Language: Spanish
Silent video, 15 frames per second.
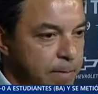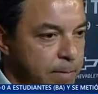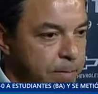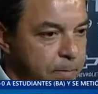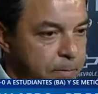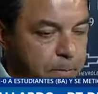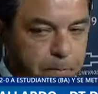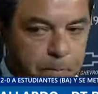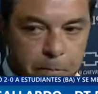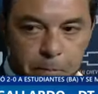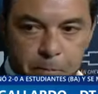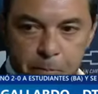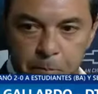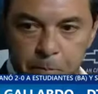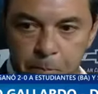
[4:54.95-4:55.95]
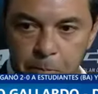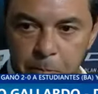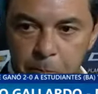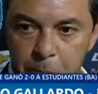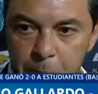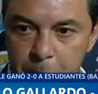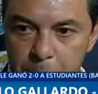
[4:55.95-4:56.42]
Yo imagino que se hizo
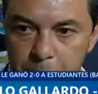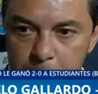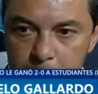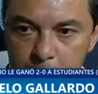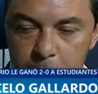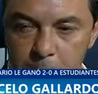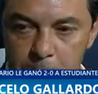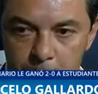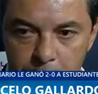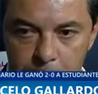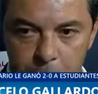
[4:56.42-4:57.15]
pesada la espera,